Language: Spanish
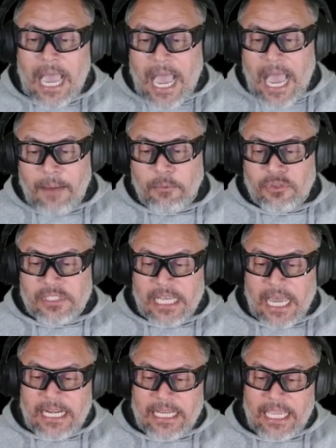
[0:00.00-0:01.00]
a
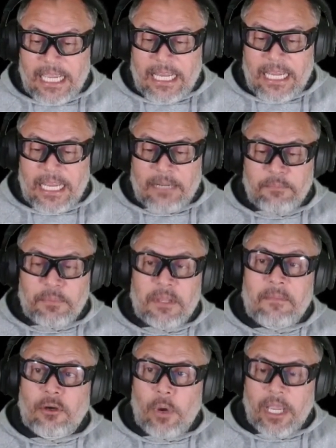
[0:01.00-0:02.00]
buscar el
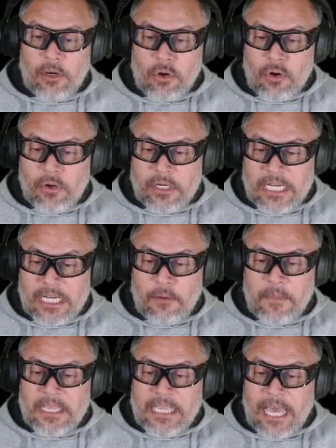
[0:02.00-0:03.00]
primer juego
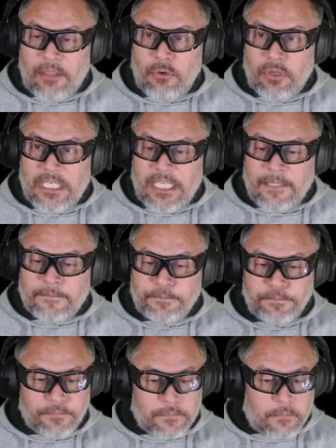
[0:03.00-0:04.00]
recomendado y
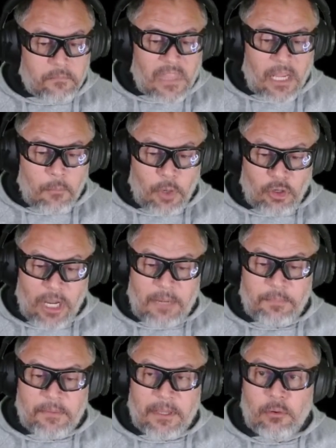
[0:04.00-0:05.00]
bueno,
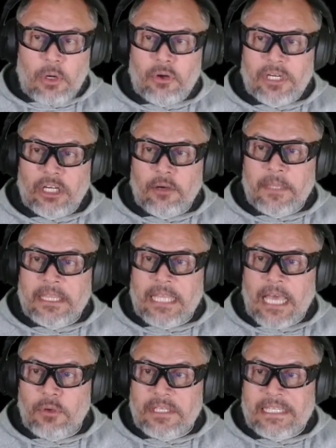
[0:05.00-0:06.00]
el primer juego
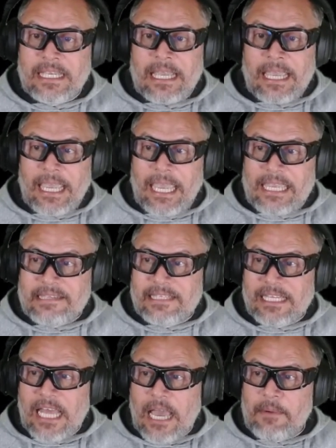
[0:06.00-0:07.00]
recomendado es
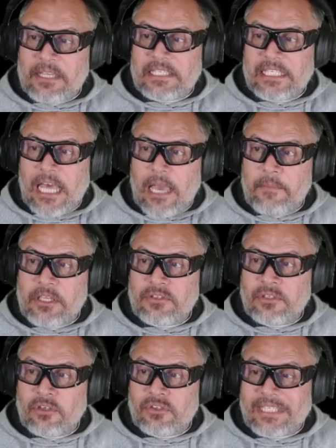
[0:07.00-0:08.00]
este nada más y nada
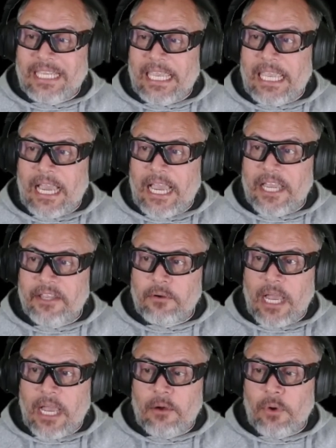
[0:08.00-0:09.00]
menos que
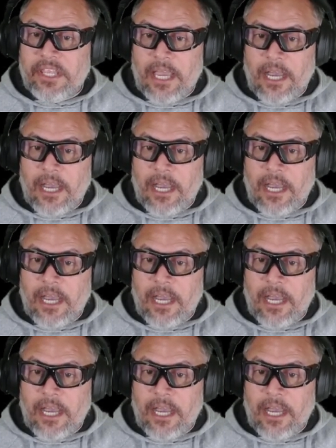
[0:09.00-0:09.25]
Agua